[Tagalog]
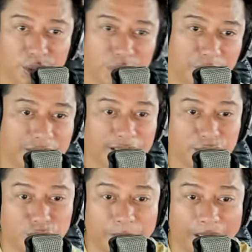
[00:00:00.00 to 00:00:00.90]
So yung sa
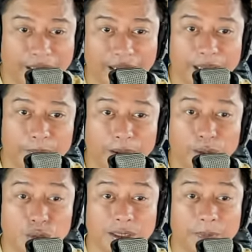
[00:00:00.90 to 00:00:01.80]
Subic ay ibang
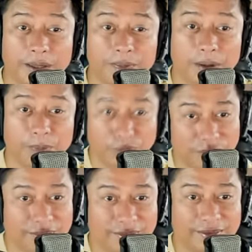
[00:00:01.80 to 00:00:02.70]
usapin pa
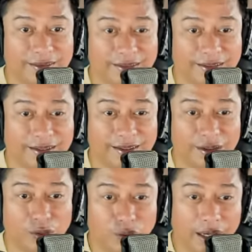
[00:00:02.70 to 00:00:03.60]
po.
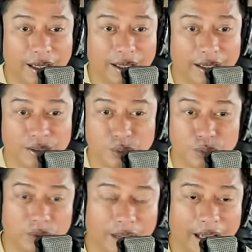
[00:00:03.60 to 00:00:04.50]
Okay,
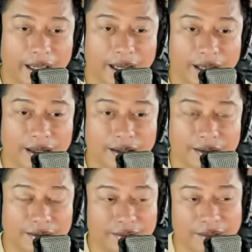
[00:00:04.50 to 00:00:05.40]
so gaya nga
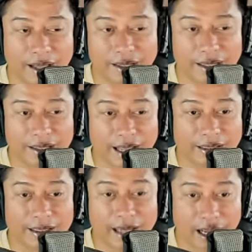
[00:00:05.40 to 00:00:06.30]
ng narinig
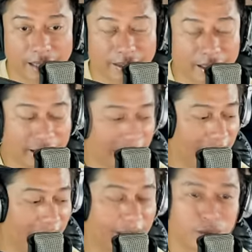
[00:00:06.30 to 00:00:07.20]
nating lahat,
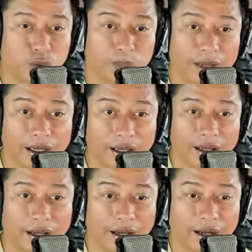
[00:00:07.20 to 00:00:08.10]
eh ang Subic
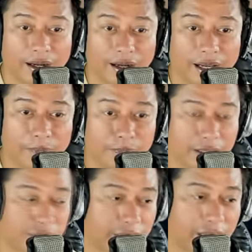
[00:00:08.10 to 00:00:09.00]
uh, ah, Air
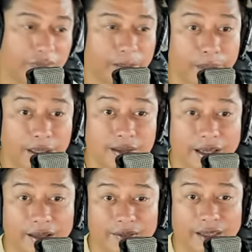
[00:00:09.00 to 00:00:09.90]
Base o Naval Base
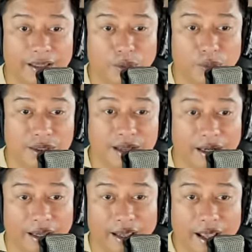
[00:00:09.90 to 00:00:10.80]
ay eh, hindi daw
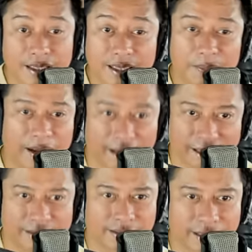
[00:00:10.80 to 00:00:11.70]
kasali sa
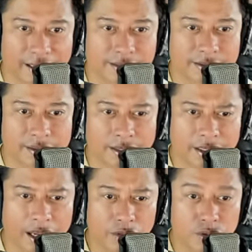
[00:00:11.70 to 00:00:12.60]
mga EDCA sites.
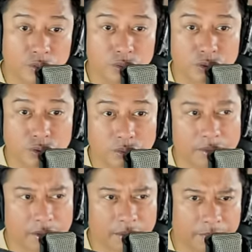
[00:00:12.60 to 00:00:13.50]
Kaya yun yung
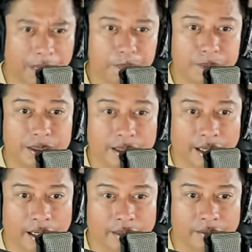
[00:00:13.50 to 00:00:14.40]
gustong
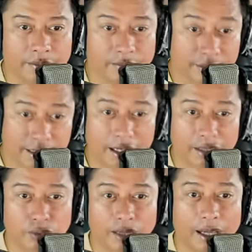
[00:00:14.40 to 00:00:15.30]
paimbestigahan ni
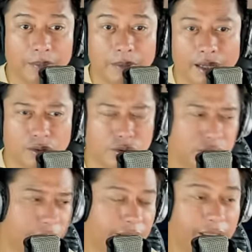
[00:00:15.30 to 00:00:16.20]
Senator Amy Marcos.
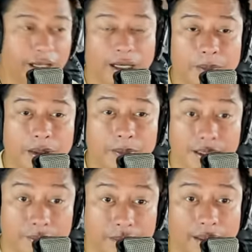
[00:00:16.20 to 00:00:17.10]
So hindi rin naman
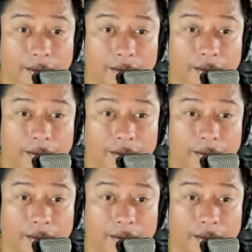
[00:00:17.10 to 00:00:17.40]
masama.